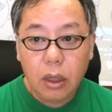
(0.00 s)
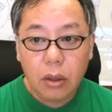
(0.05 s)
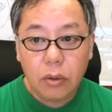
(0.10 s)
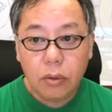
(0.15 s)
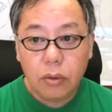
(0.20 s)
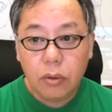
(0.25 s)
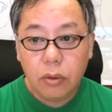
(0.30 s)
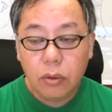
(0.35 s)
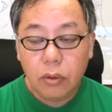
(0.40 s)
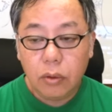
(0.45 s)

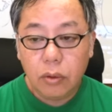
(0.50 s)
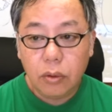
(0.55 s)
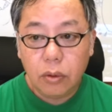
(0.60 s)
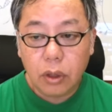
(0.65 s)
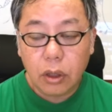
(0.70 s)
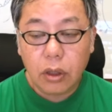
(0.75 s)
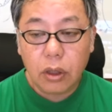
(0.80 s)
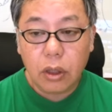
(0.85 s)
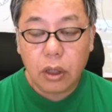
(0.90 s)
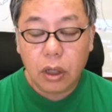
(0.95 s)

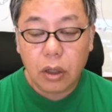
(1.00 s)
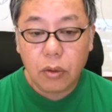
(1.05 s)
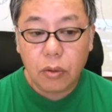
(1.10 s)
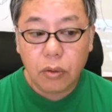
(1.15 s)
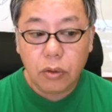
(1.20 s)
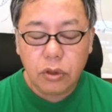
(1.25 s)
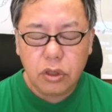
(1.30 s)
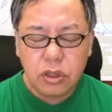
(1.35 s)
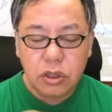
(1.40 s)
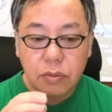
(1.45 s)
だから
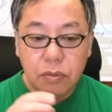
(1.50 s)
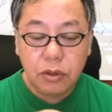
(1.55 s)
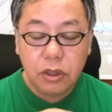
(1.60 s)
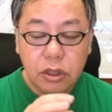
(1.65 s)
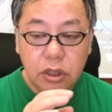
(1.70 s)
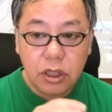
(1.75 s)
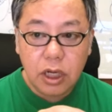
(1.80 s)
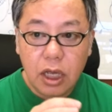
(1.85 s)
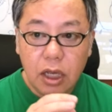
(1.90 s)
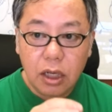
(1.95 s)
ここに地
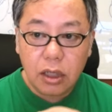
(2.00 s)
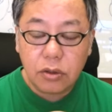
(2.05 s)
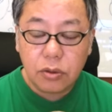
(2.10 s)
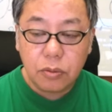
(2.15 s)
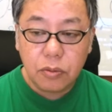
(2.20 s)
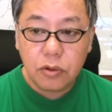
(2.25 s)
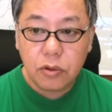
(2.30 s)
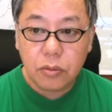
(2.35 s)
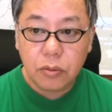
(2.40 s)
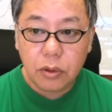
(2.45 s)
雷が
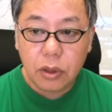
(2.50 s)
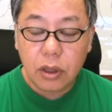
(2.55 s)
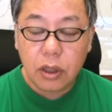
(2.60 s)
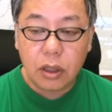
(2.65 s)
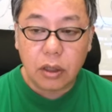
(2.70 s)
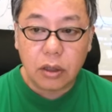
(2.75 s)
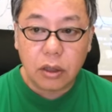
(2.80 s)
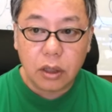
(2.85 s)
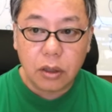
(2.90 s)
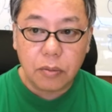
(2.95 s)
そもそもな
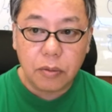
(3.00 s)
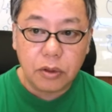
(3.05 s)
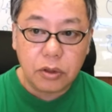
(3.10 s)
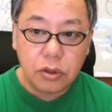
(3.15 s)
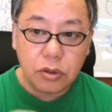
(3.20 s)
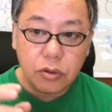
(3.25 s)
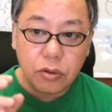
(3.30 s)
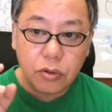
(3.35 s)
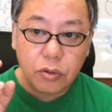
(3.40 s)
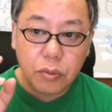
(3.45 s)
かったら
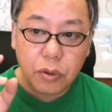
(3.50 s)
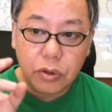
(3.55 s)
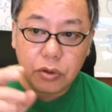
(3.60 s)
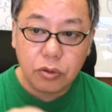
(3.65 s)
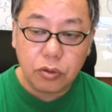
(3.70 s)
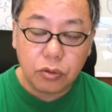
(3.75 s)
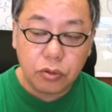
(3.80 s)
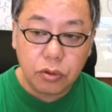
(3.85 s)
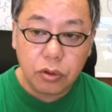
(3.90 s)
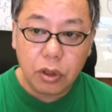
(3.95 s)
別にその場
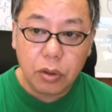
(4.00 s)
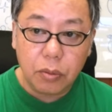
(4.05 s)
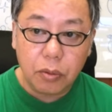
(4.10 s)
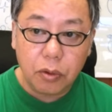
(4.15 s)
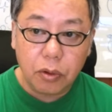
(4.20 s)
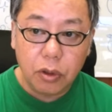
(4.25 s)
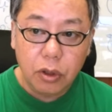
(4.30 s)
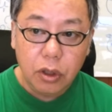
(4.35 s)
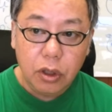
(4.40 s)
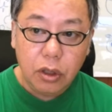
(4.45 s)
所踏んで
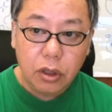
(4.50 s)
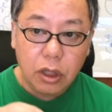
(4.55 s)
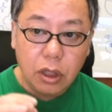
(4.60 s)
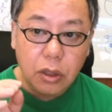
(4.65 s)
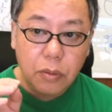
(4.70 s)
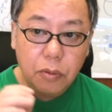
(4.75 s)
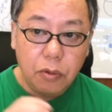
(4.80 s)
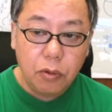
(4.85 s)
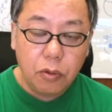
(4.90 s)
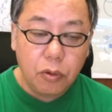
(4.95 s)
も
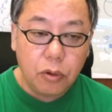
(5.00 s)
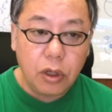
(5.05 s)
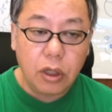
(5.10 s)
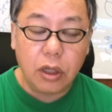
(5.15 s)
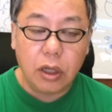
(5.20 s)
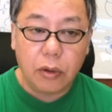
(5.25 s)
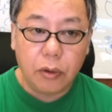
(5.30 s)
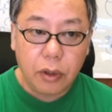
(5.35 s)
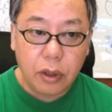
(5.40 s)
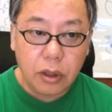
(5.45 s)
何も起こ
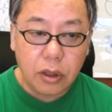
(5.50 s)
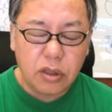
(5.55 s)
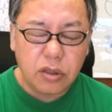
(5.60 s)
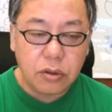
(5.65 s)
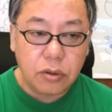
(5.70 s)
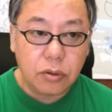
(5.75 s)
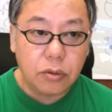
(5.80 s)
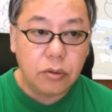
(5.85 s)
らないわけで